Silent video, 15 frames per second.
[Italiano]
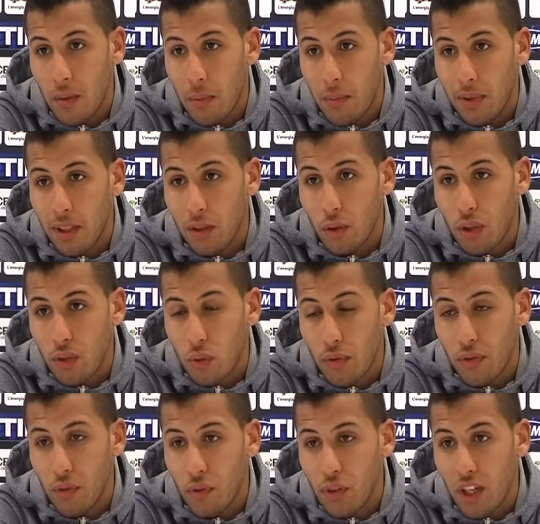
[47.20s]
mi ha dato la sua
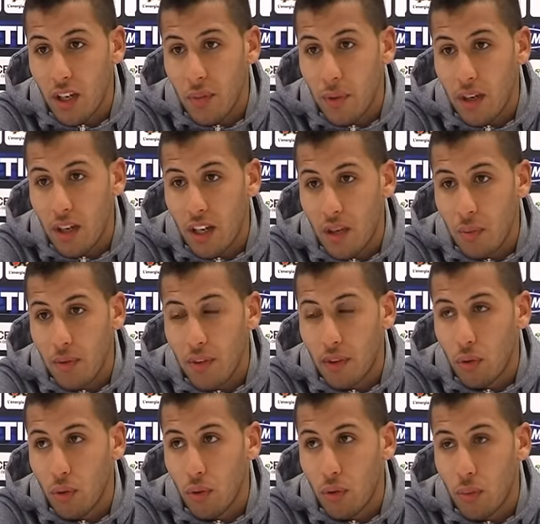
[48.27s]
fiducia e mi ha
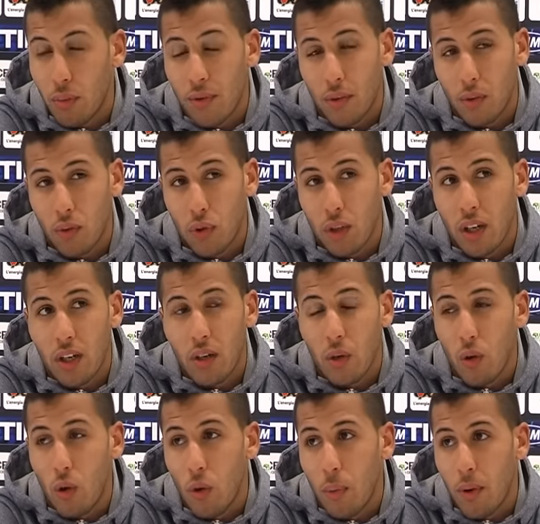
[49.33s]
fatto, fatto, giocare in
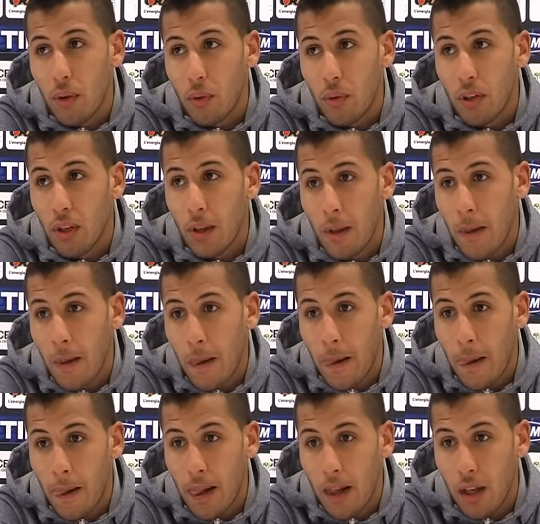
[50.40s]
coppa qui
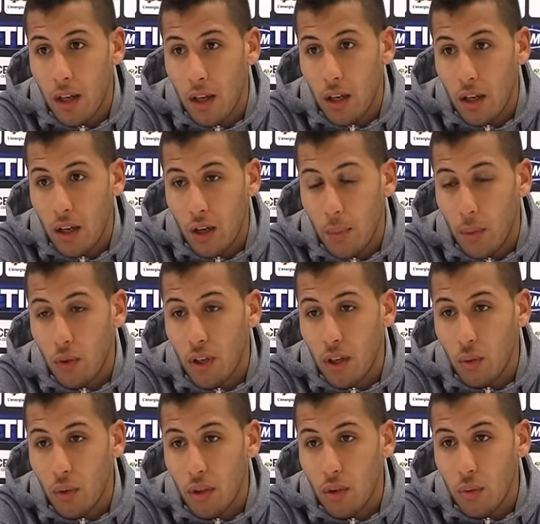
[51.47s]
e poi da
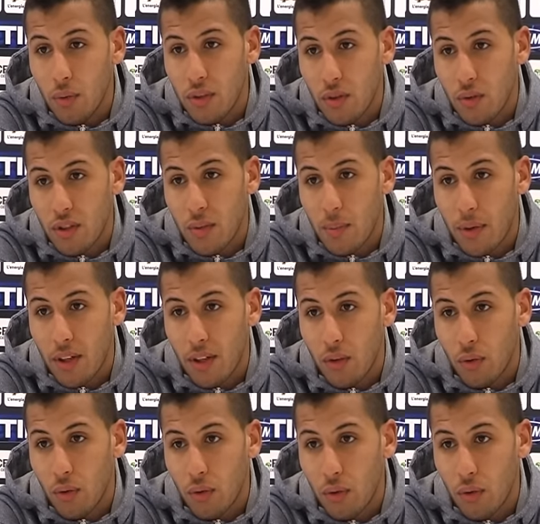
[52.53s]
qui io mi sono sempre
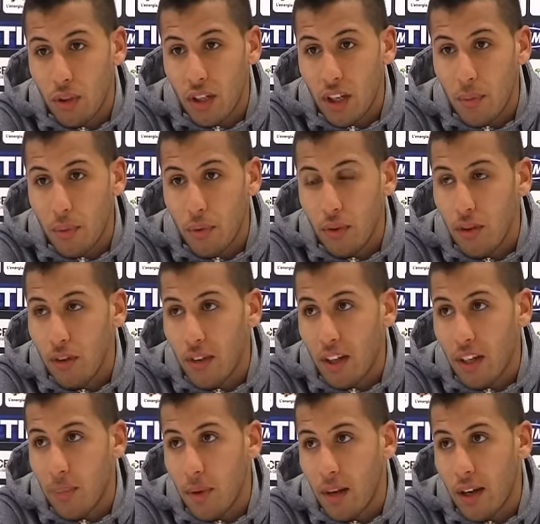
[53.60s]
detto in campo li devi
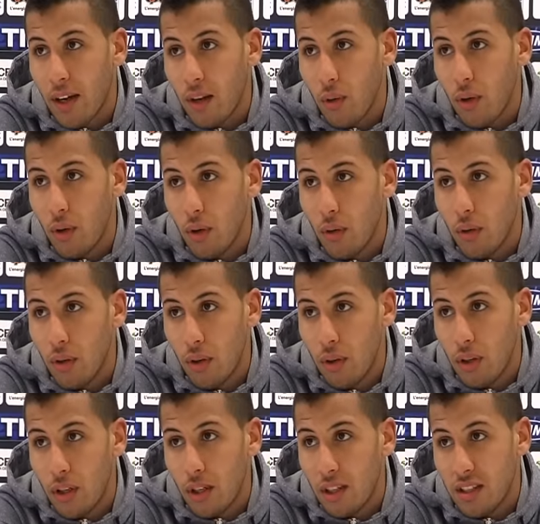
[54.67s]
ripagare quello
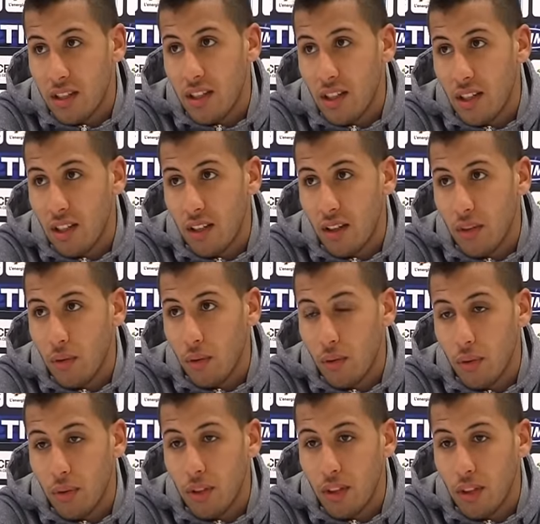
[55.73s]
che ti sta dando,
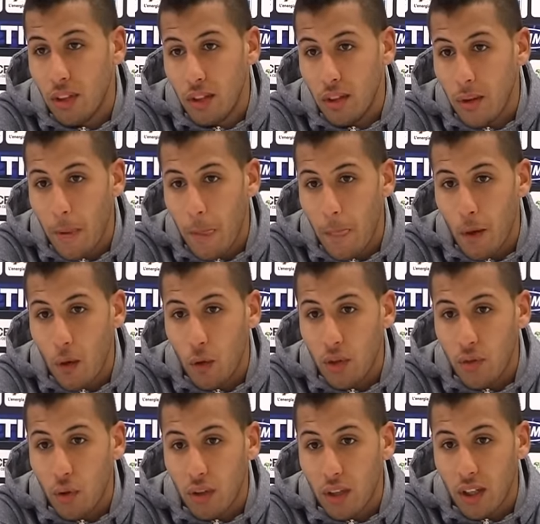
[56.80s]
quindi ogni
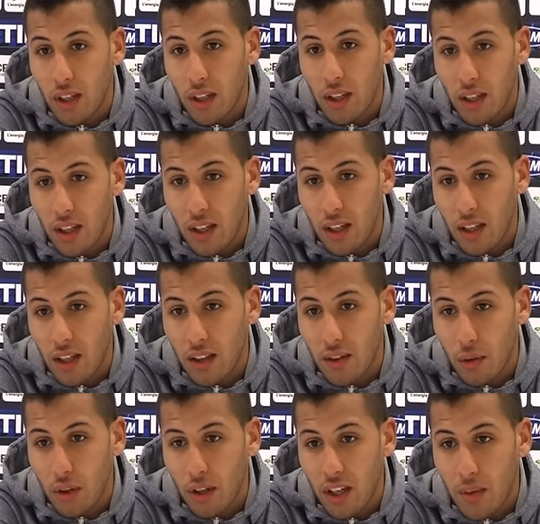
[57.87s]
volta che, che, che
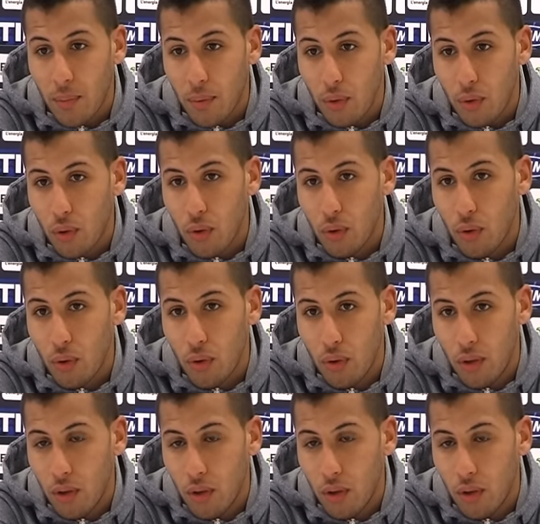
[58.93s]
entro in campo